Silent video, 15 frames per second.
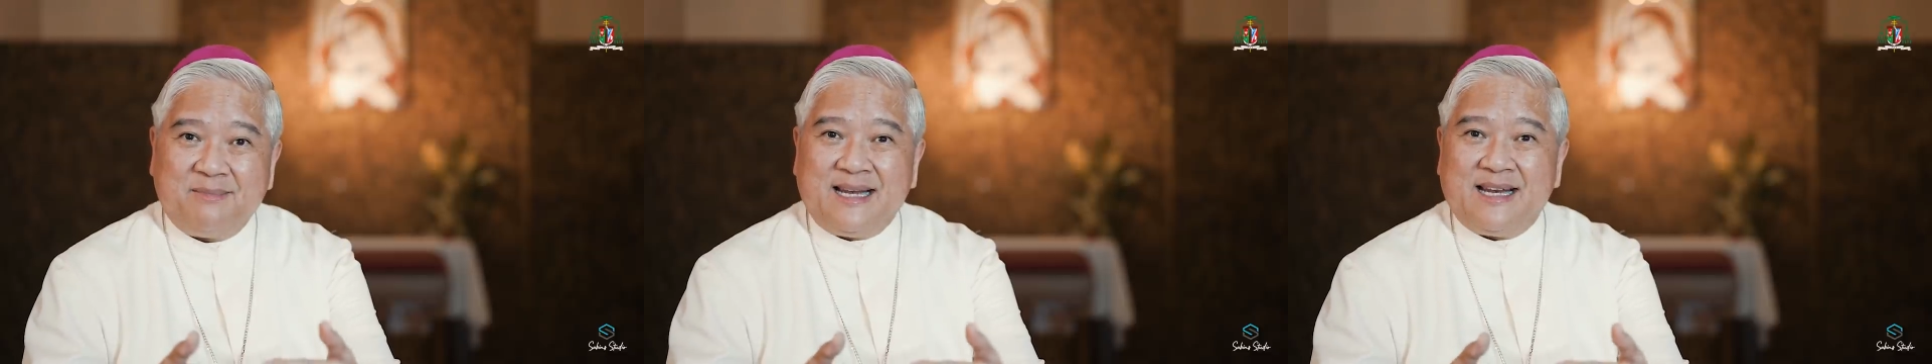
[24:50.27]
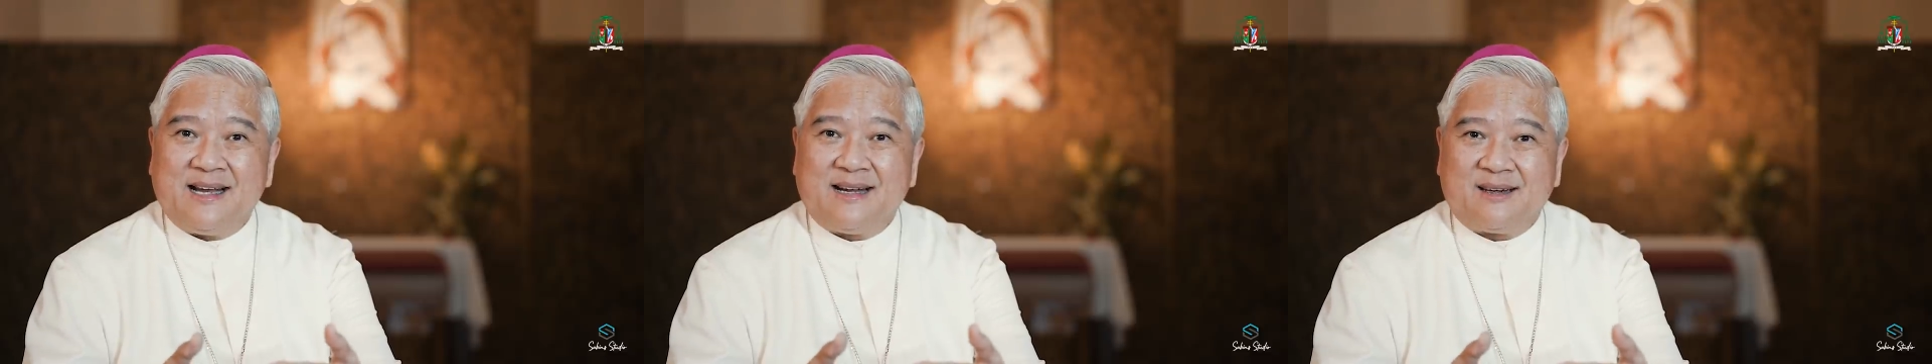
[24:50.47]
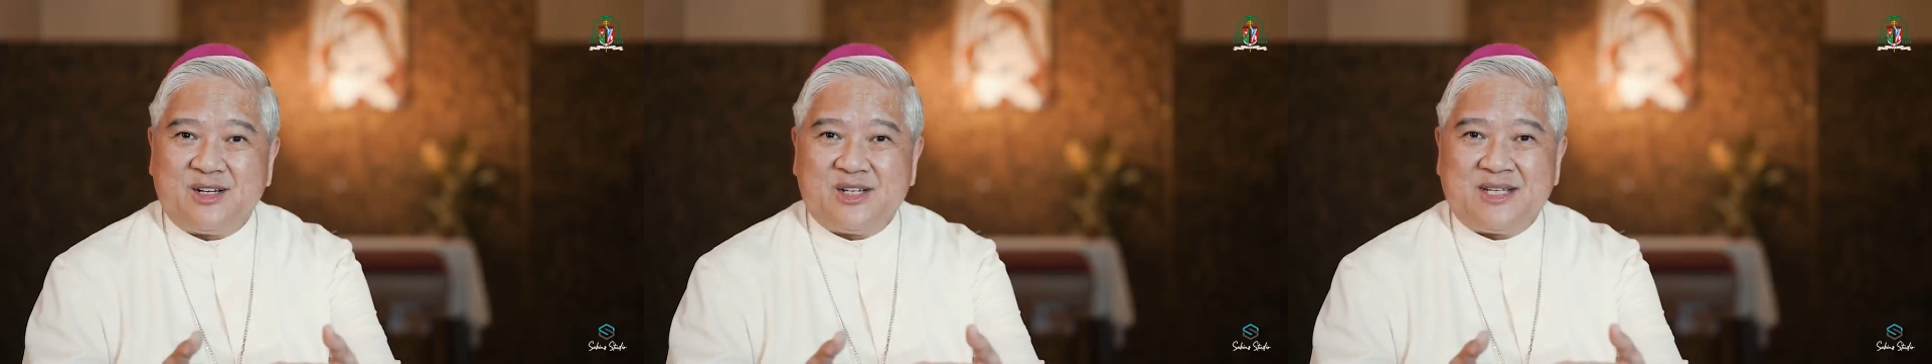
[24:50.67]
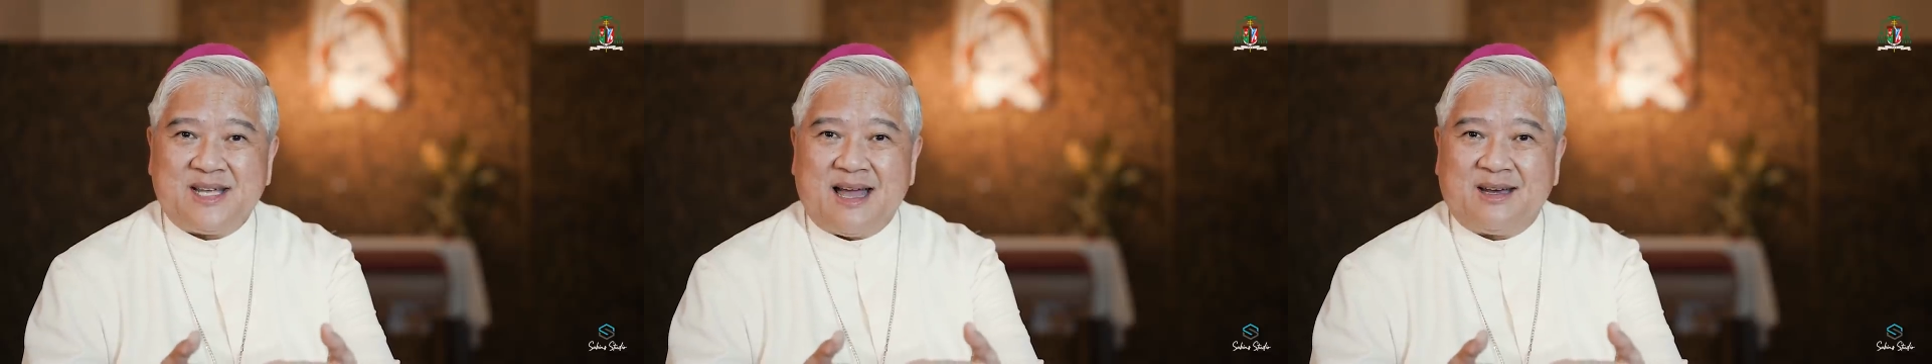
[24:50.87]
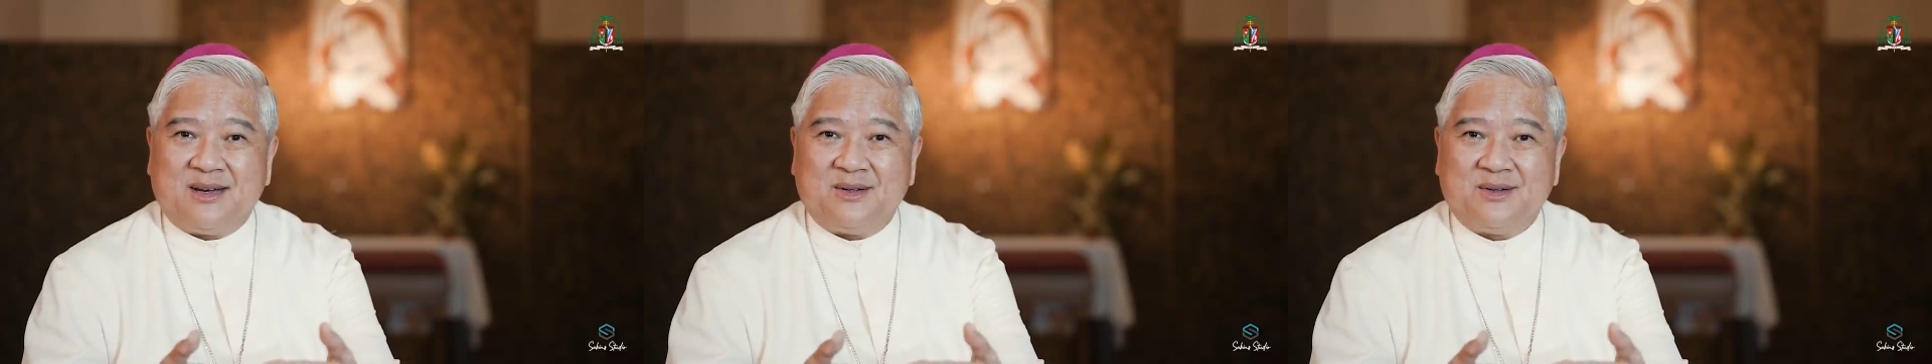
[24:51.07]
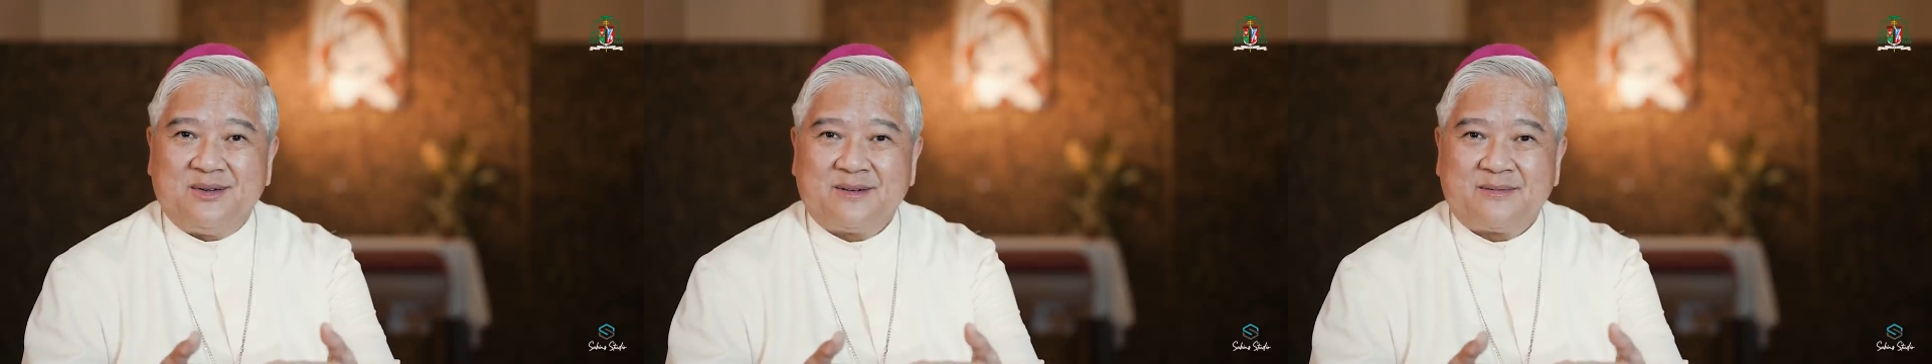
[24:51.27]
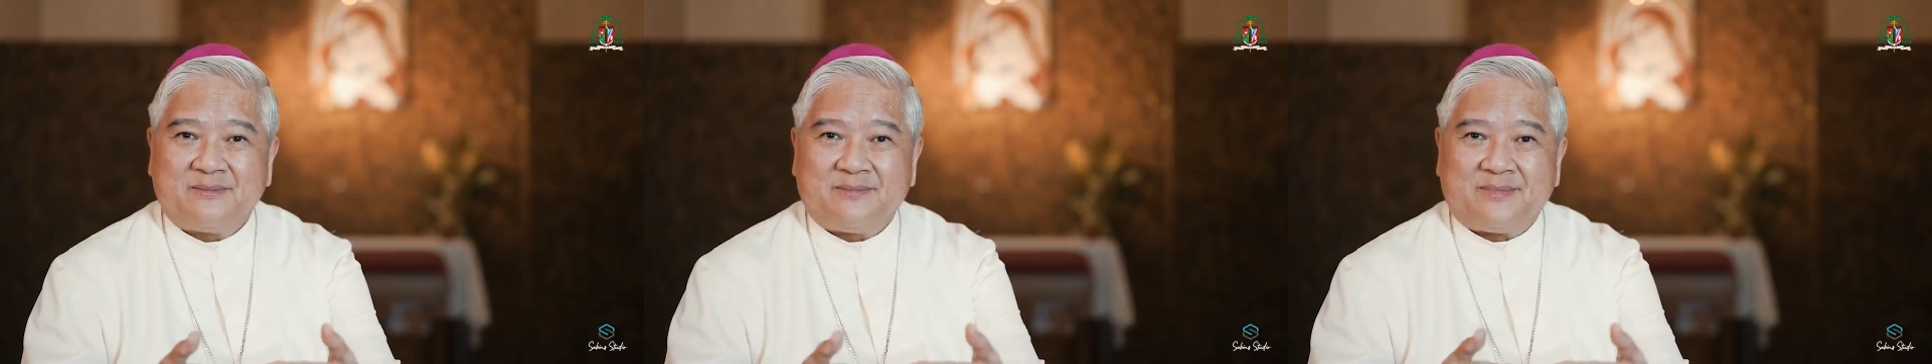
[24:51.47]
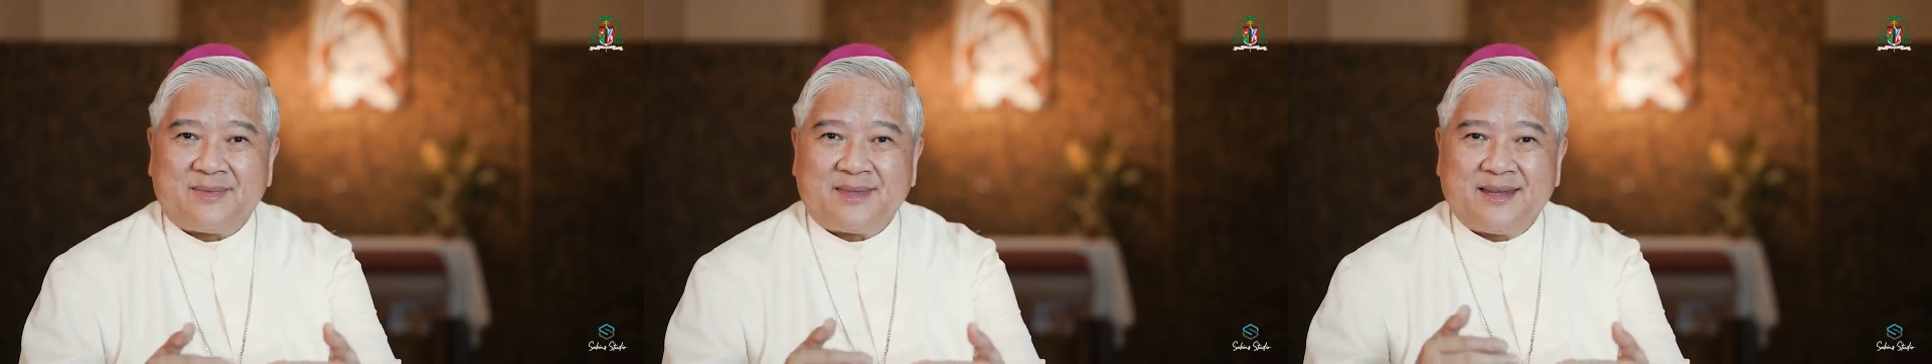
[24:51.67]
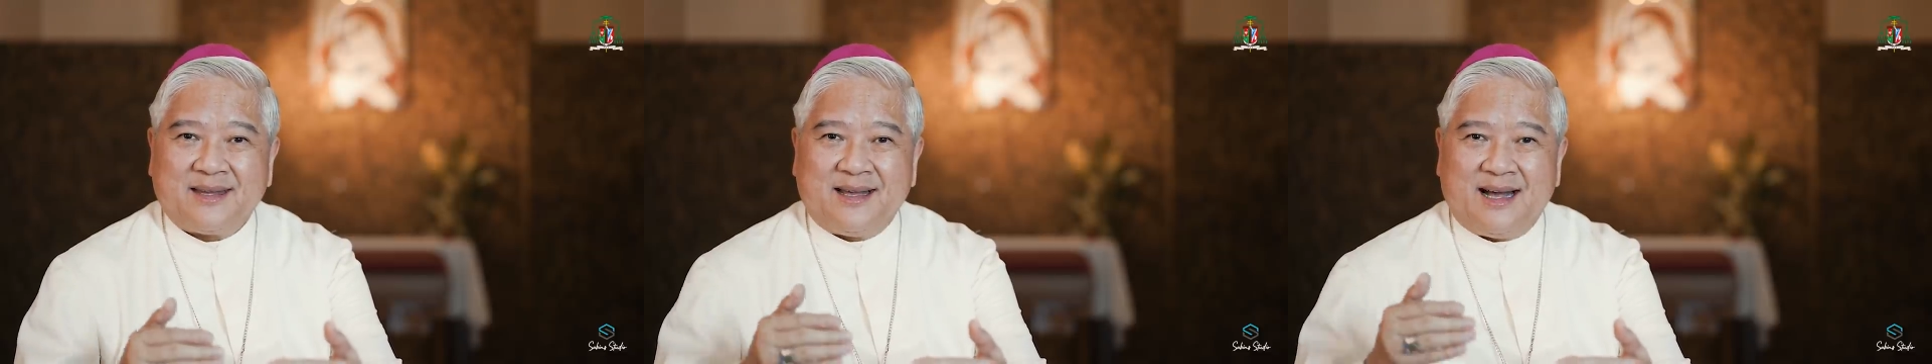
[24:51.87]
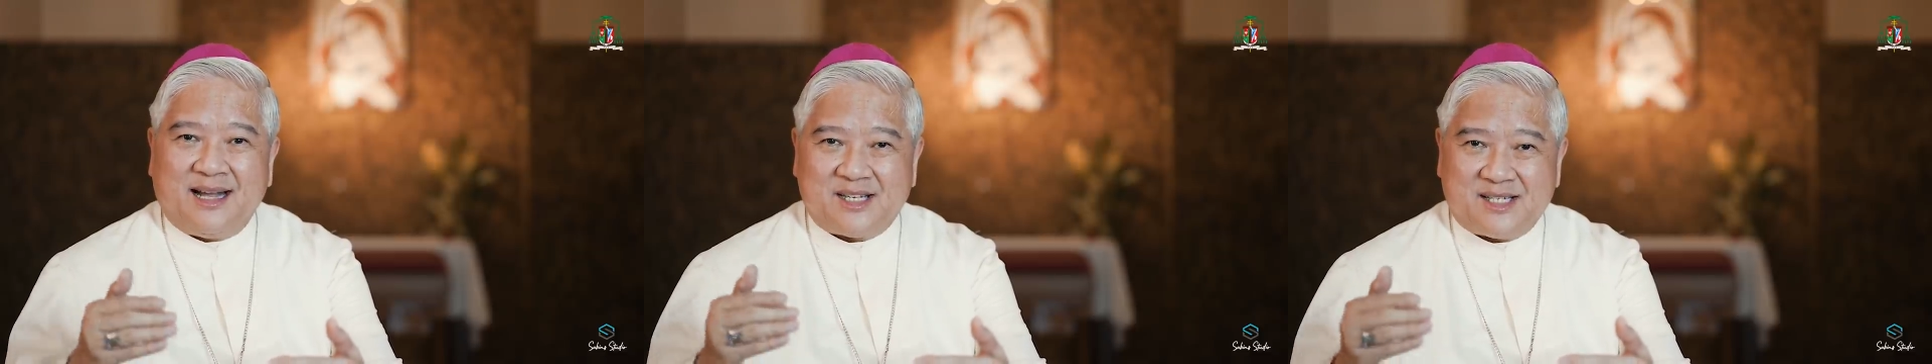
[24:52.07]
bilang Kristiyano.
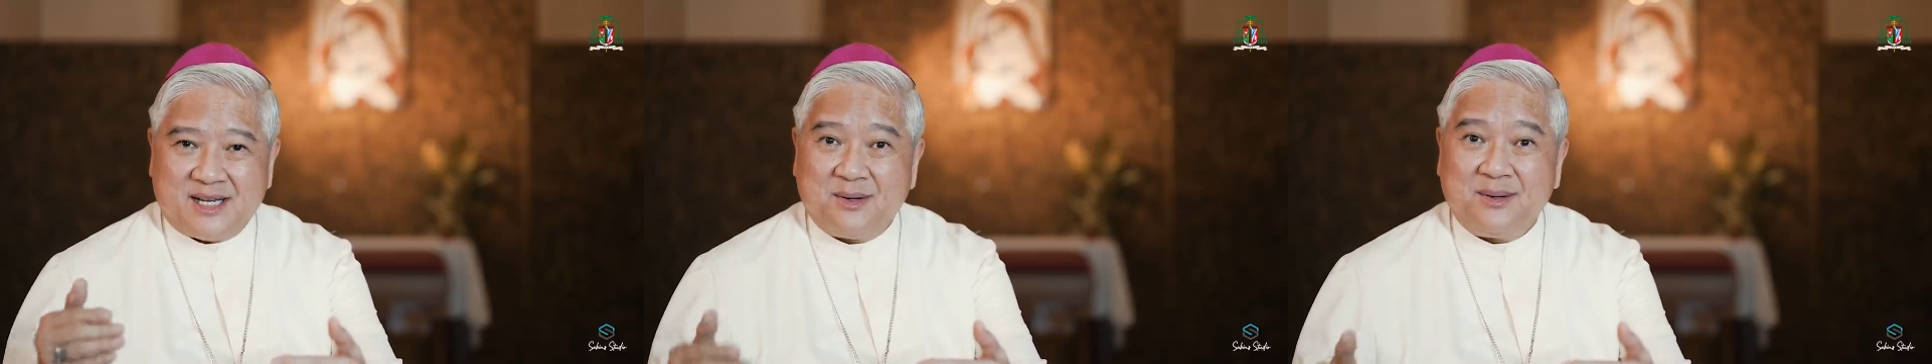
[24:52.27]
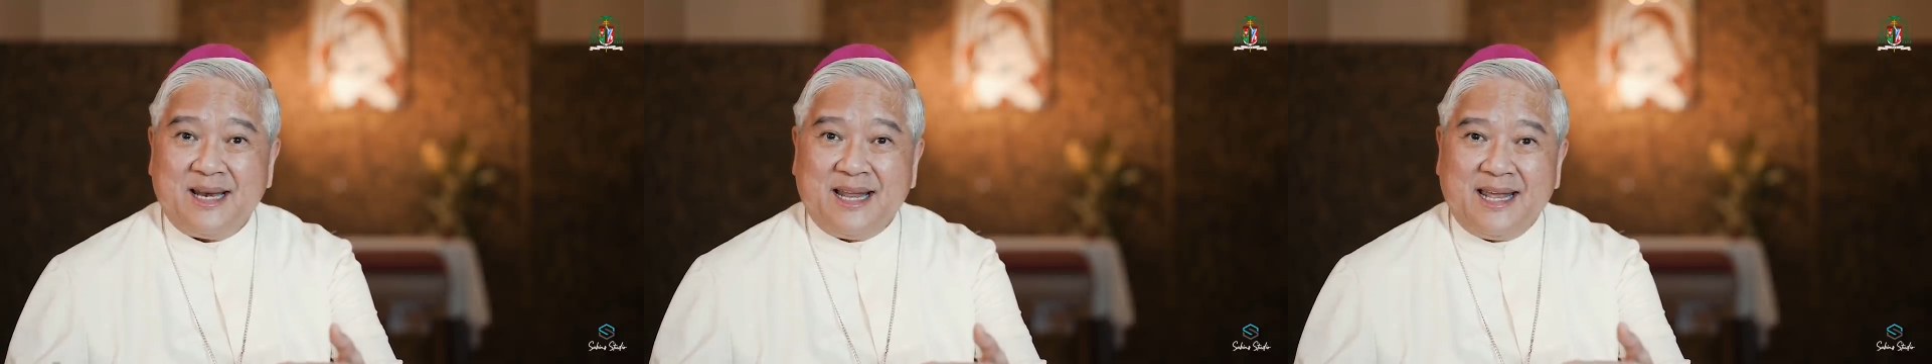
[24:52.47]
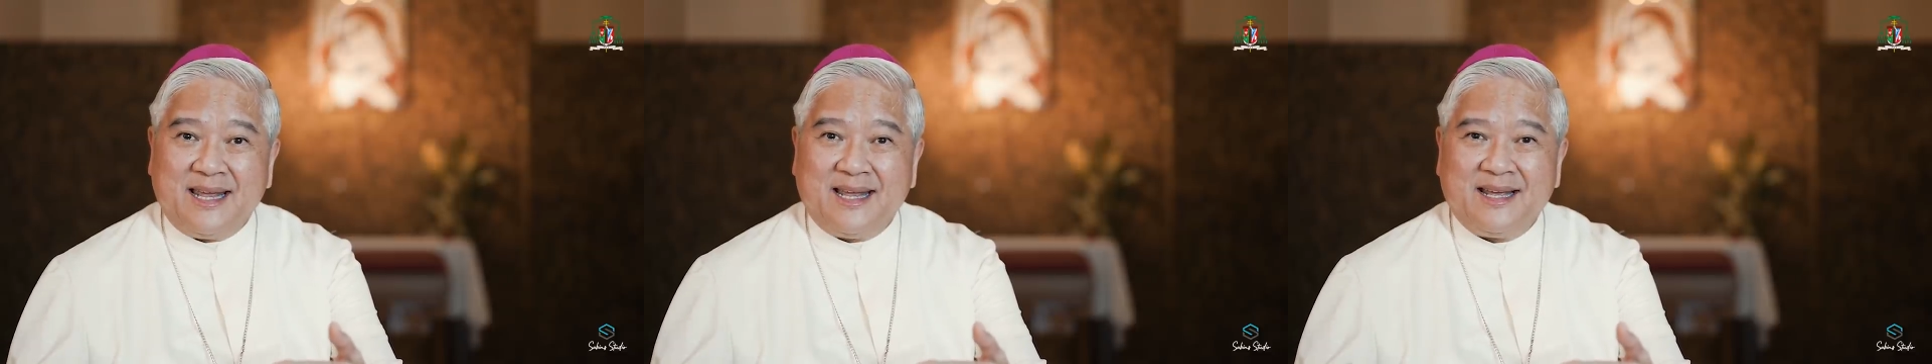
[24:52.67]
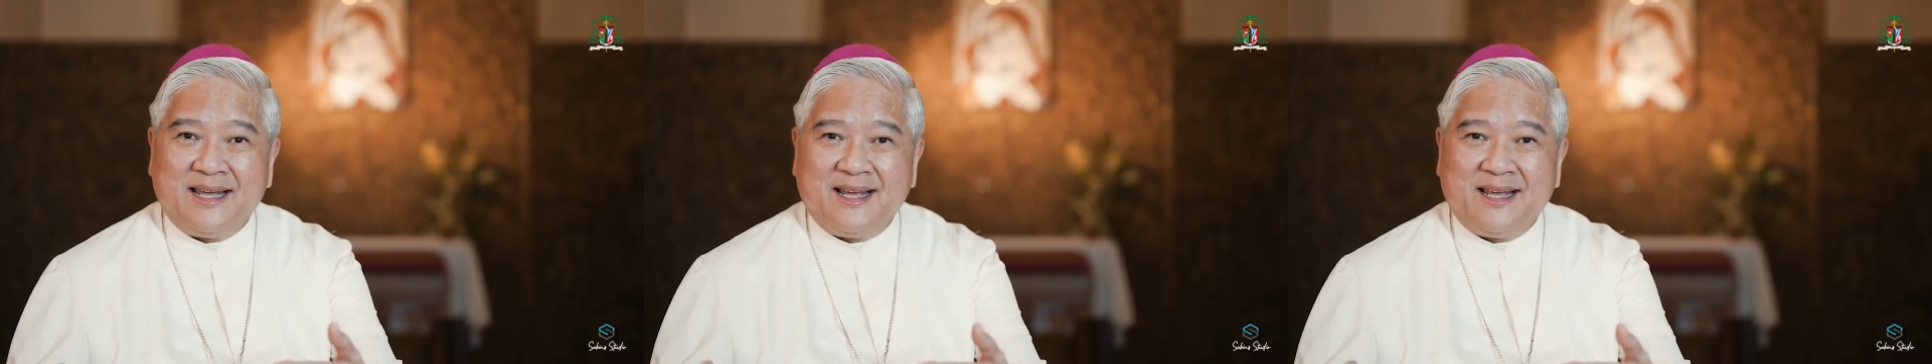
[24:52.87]
At sa huli,